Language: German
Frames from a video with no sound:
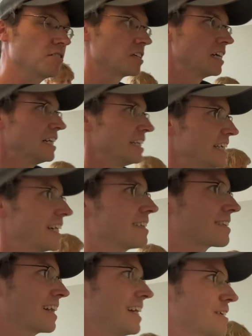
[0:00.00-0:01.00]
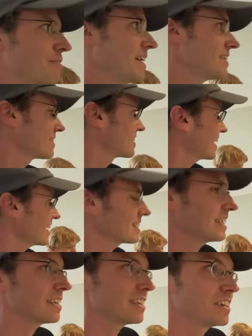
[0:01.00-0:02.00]
Und hier geht es gleich weiter,
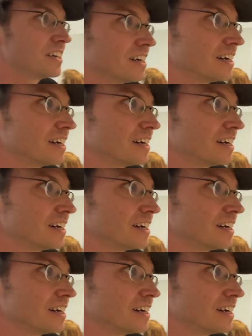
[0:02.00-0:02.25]
direkt in